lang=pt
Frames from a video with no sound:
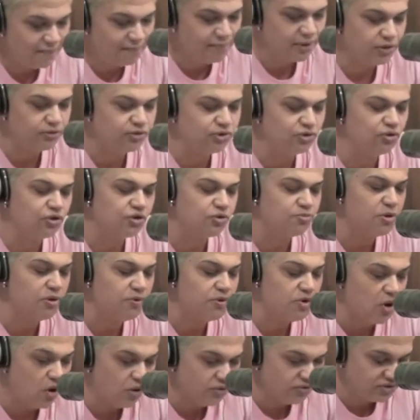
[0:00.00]
a abril de
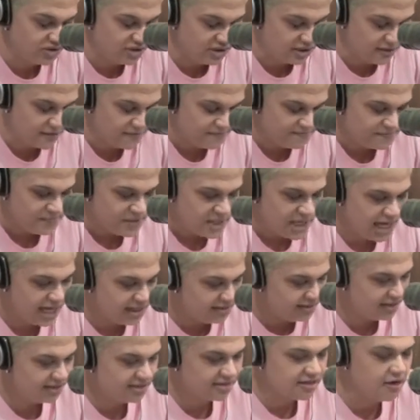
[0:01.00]
2011.
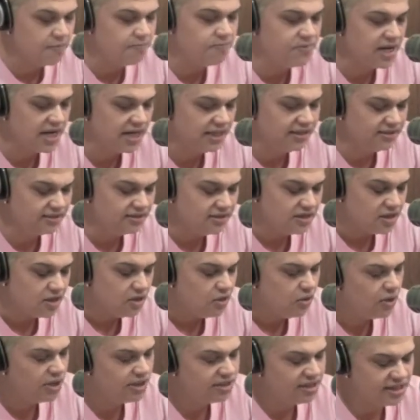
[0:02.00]
Entre as campeãs,
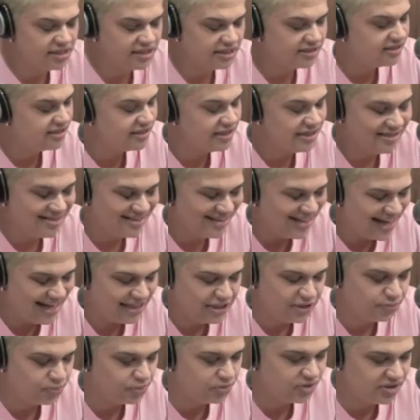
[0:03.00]

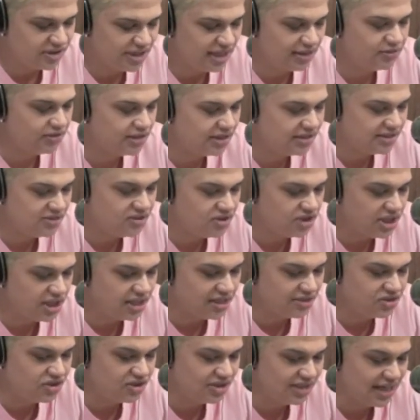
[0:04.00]
87% das
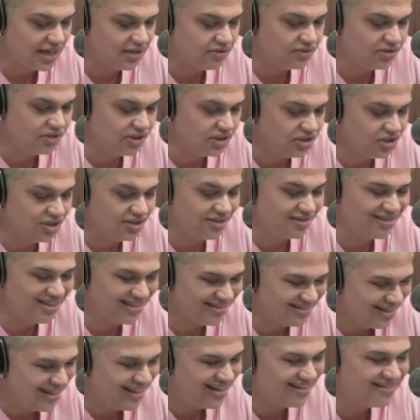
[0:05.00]
indianas disseram se sentir
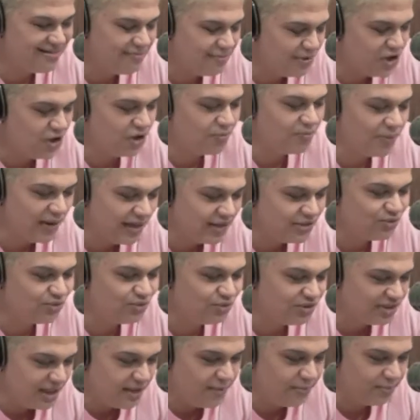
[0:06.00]
estressadas a maior
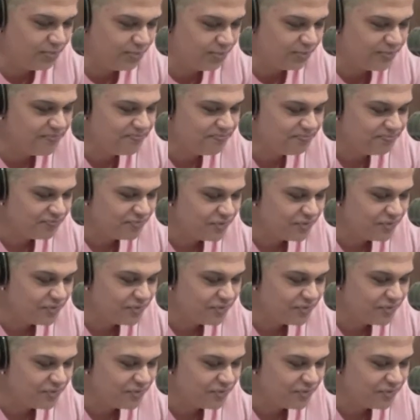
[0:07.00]
parte do tempo.